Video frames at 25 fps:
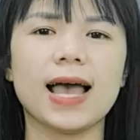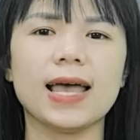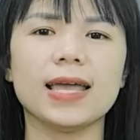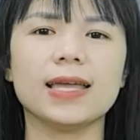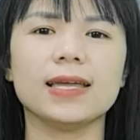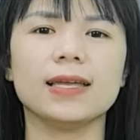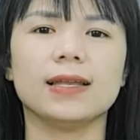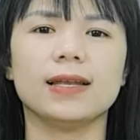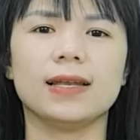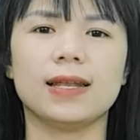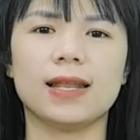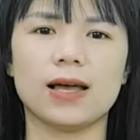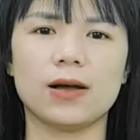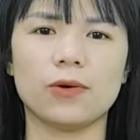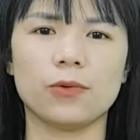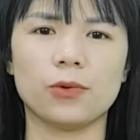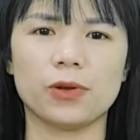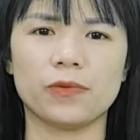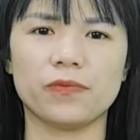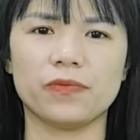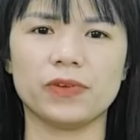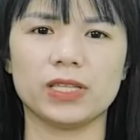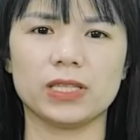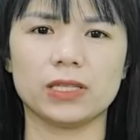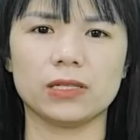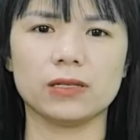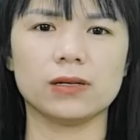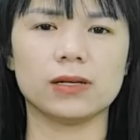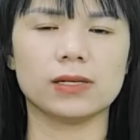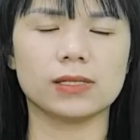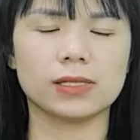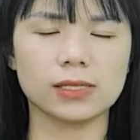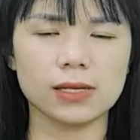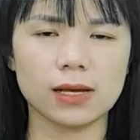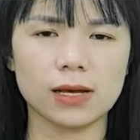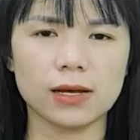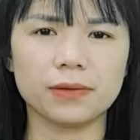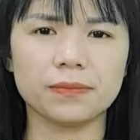hai là huyệt vị thừa
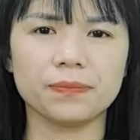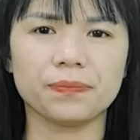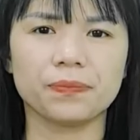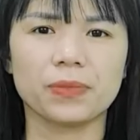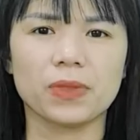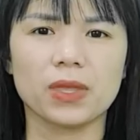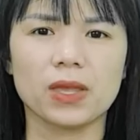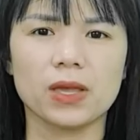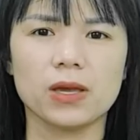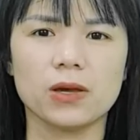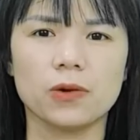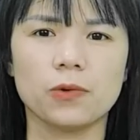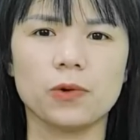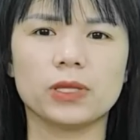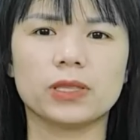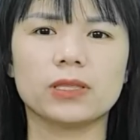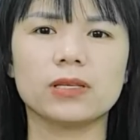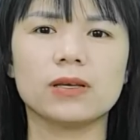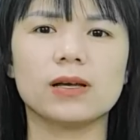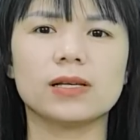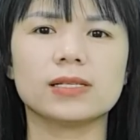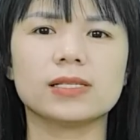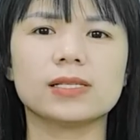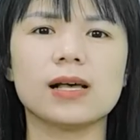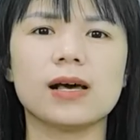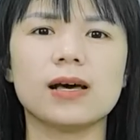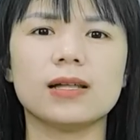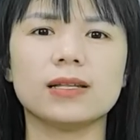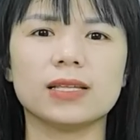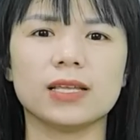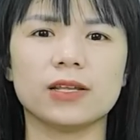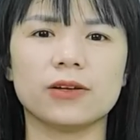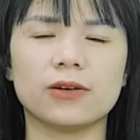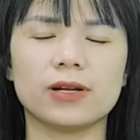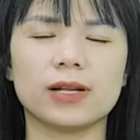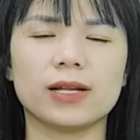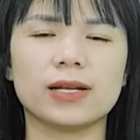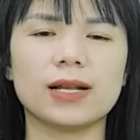sơn huyệt thừa sơn
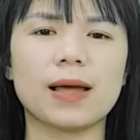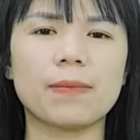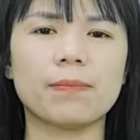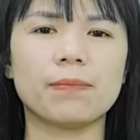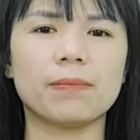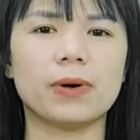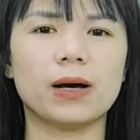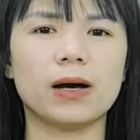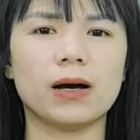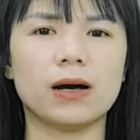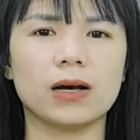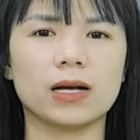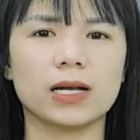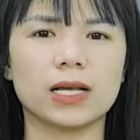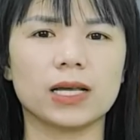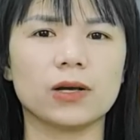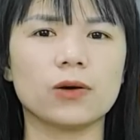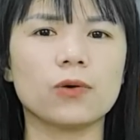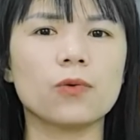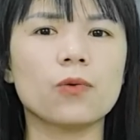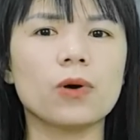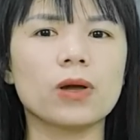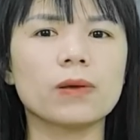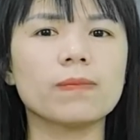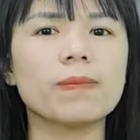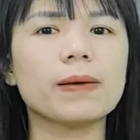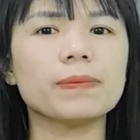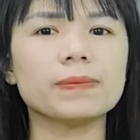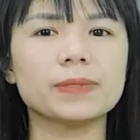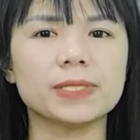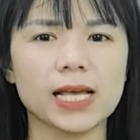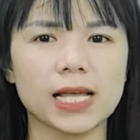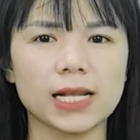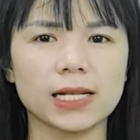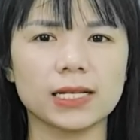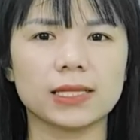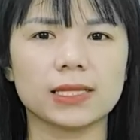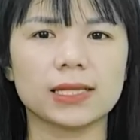thì nó nằm ở cái cuối bắp
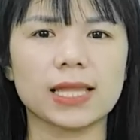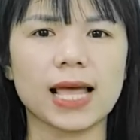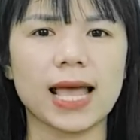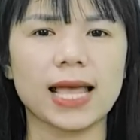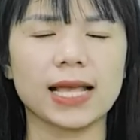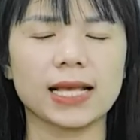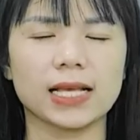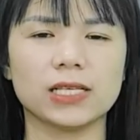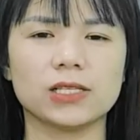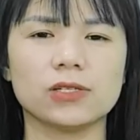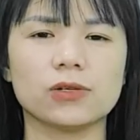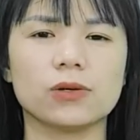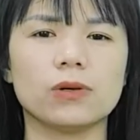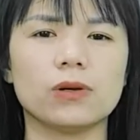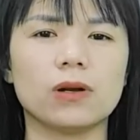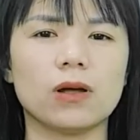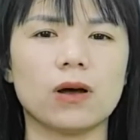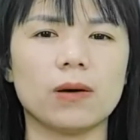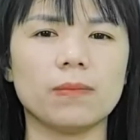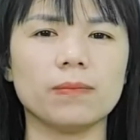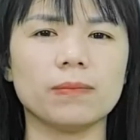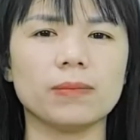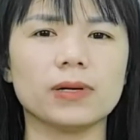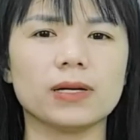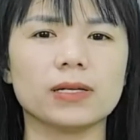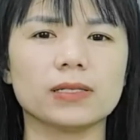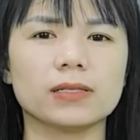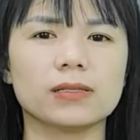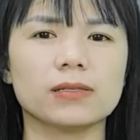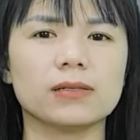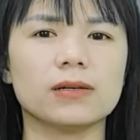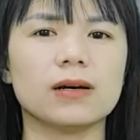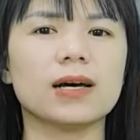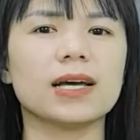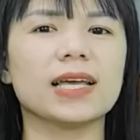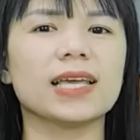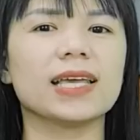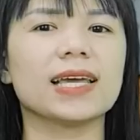chân tại cái chỗ lõm
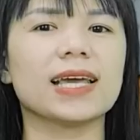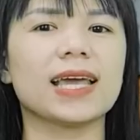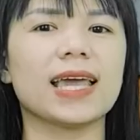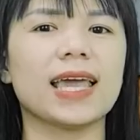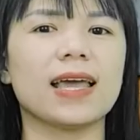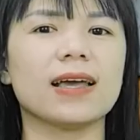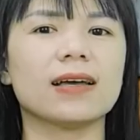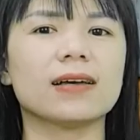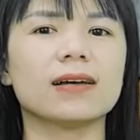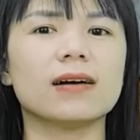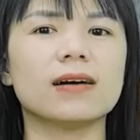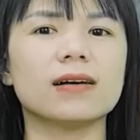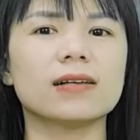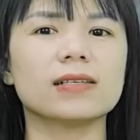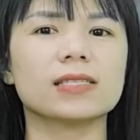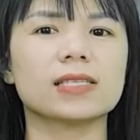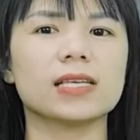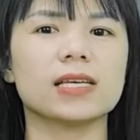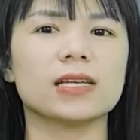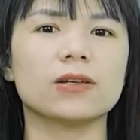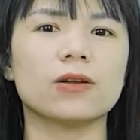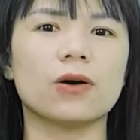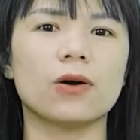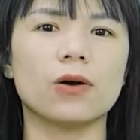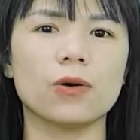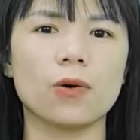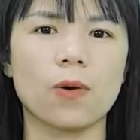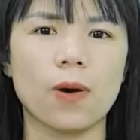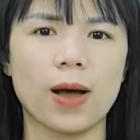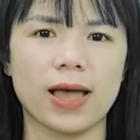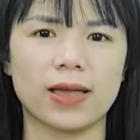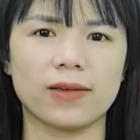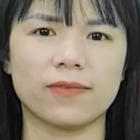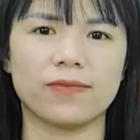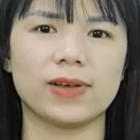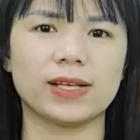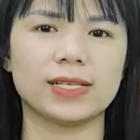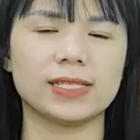giữa cái khe cơ sinh đôi
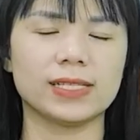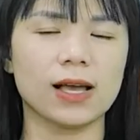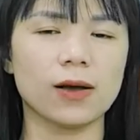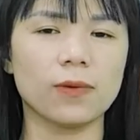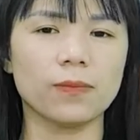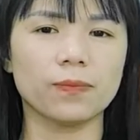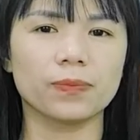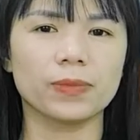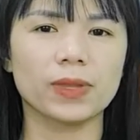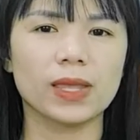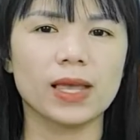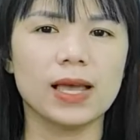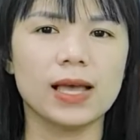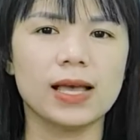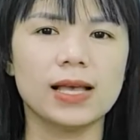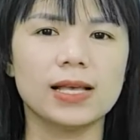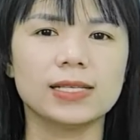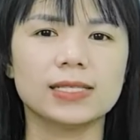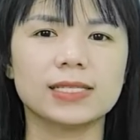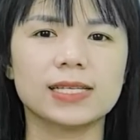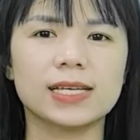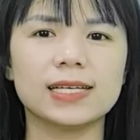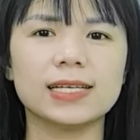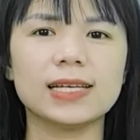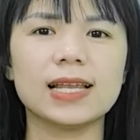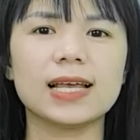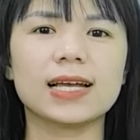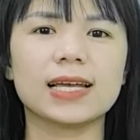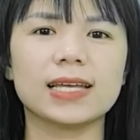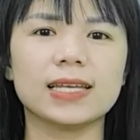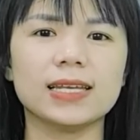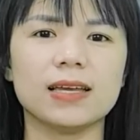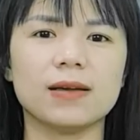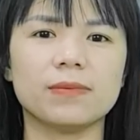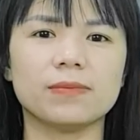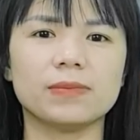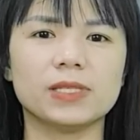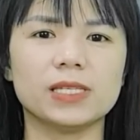ngoài và trong chính là
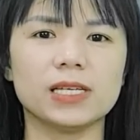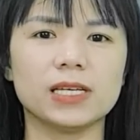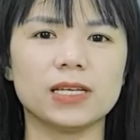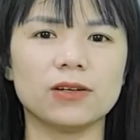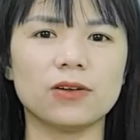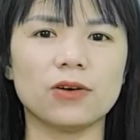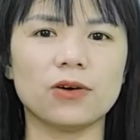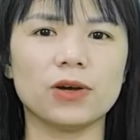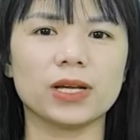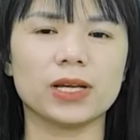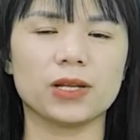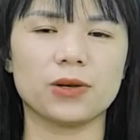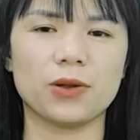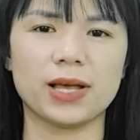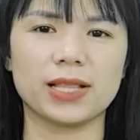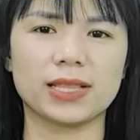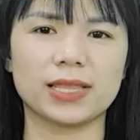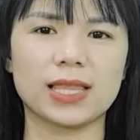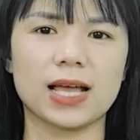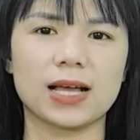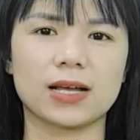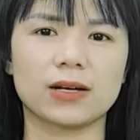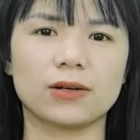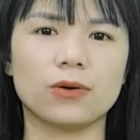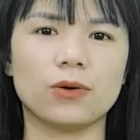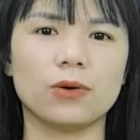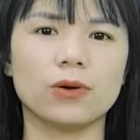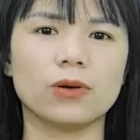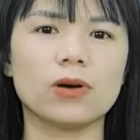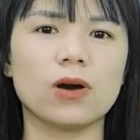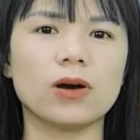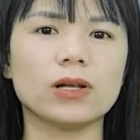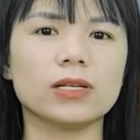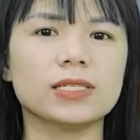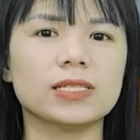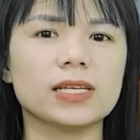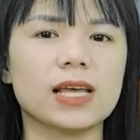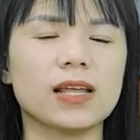cái điểm chia đôi cái đoạn thẳng nối
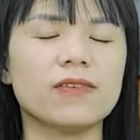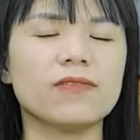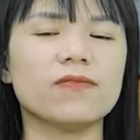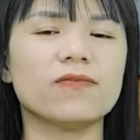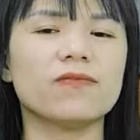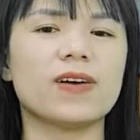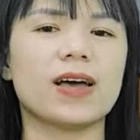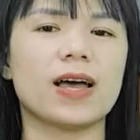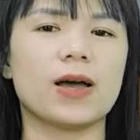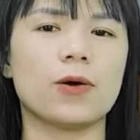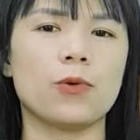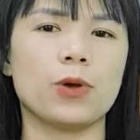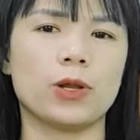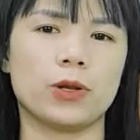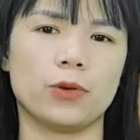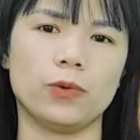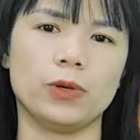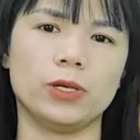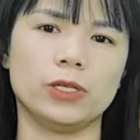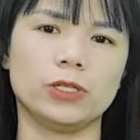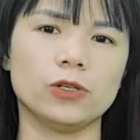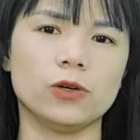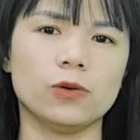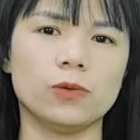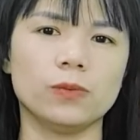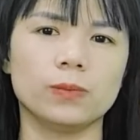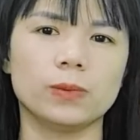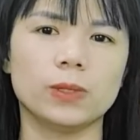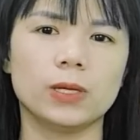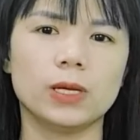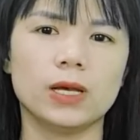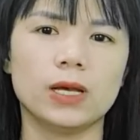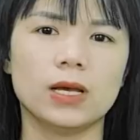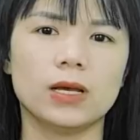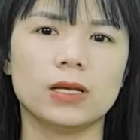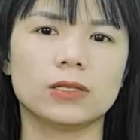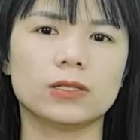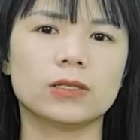gót chân và huyệt ủy trung
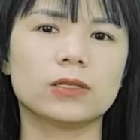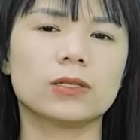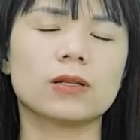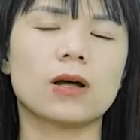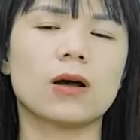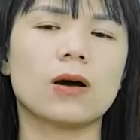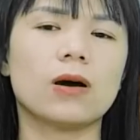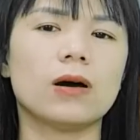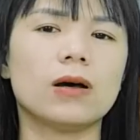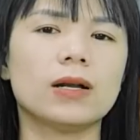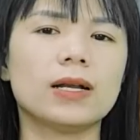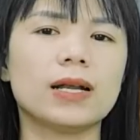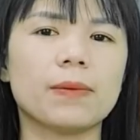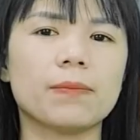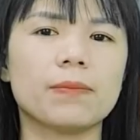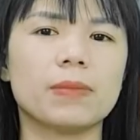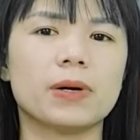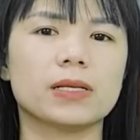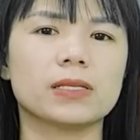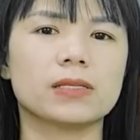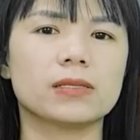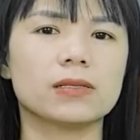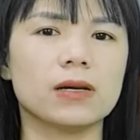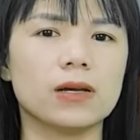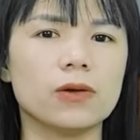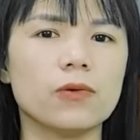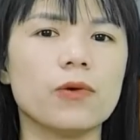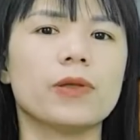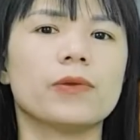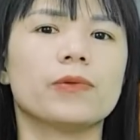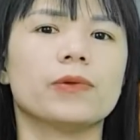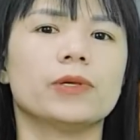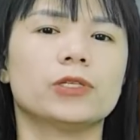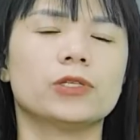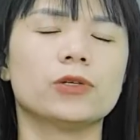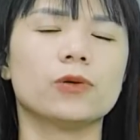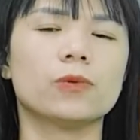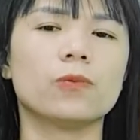nó nằm ở dưới huyệt
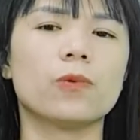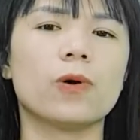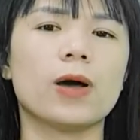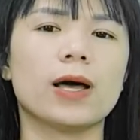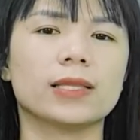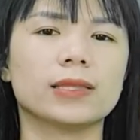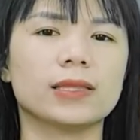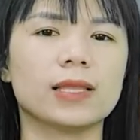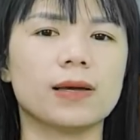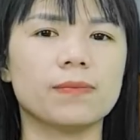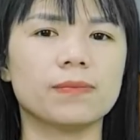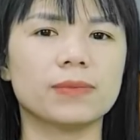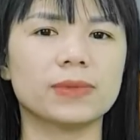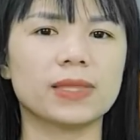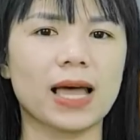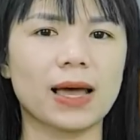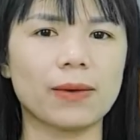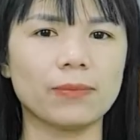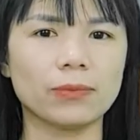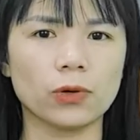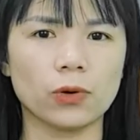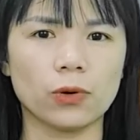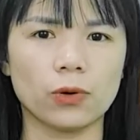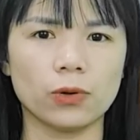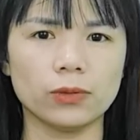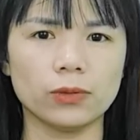ủy trung khoảng tầm 8